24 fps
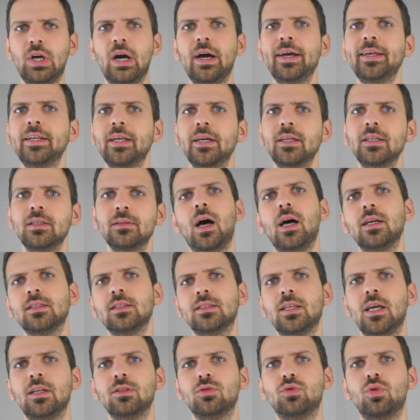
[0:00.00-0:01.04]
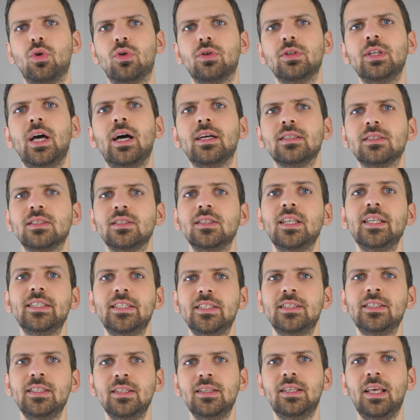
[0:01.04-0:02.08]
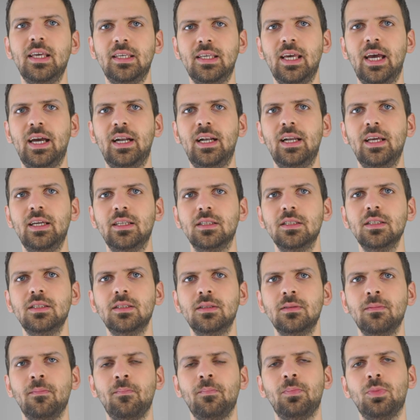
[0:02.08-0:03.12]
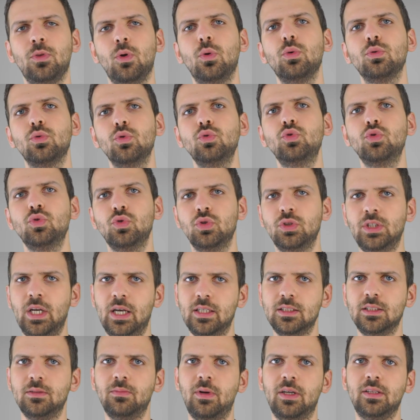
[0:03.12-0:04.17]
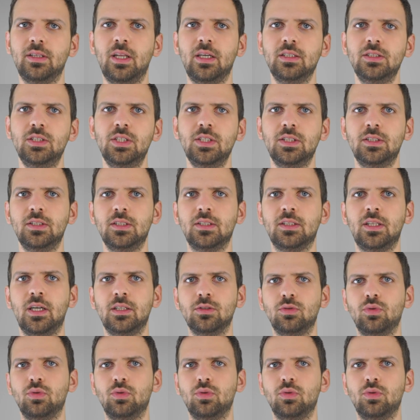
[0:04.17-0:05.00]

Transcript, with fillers: kaynak asansörde aslında sizin tekerleğiniz. O güç şanzımandan çıktıktan